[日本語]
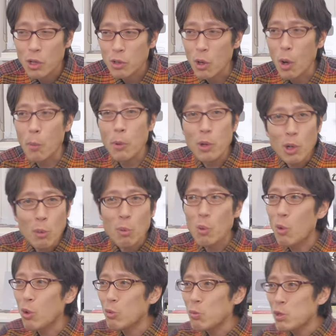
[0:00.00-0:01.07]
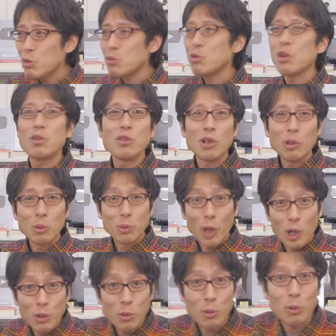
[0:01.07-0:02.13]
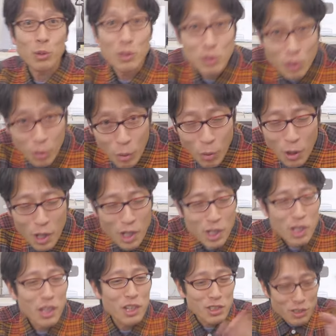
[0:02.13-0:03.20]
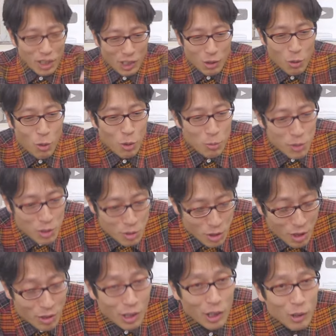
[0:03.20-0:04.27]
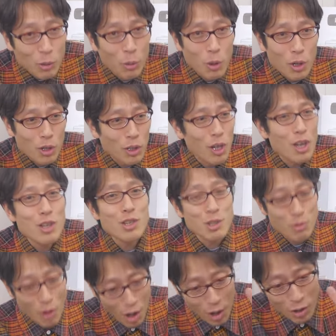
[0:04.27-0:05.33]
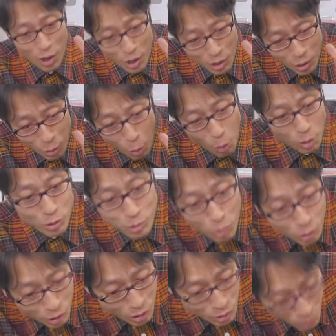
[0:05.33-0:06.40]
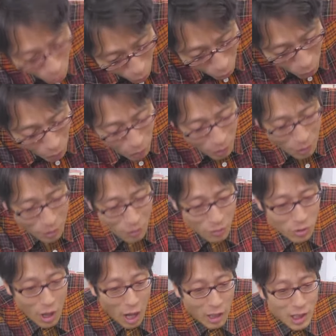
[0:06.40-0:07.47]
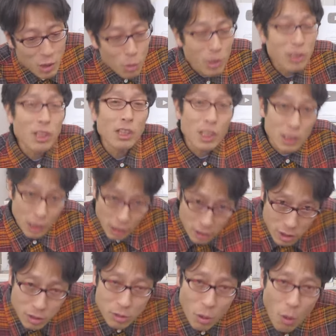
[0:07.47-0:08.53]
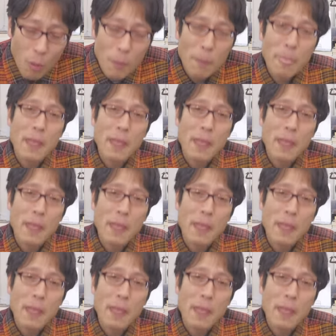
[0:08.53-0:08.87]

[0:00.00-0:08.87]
いやアメリカも国民主権だけど大統領ですけど、イギリスだって国民主権だけど元首はね国王ですよ。何を言ってんだって話ですよ。